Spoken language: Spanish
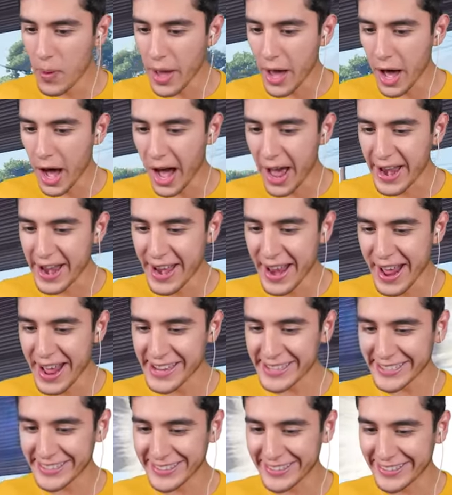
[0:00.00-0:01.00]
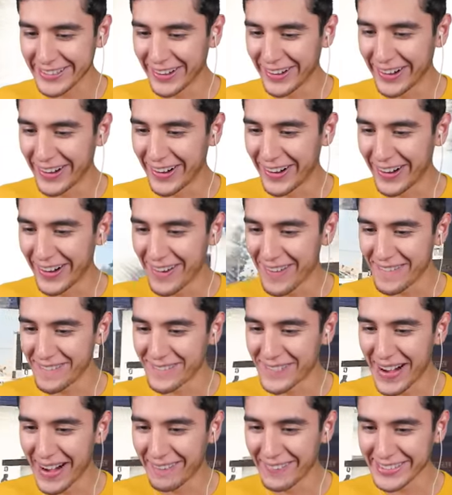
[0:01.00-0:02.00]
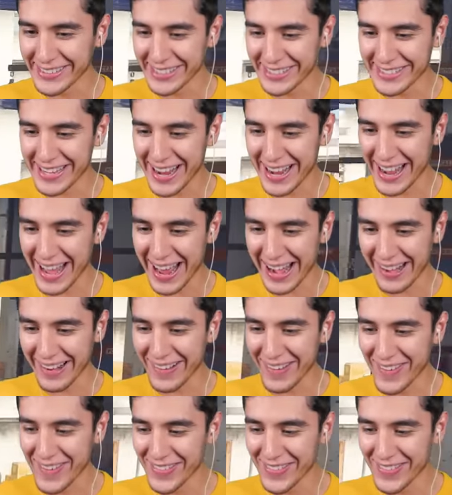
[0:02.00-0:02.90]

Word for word: ¡Vean esto! Vamos a sacarlo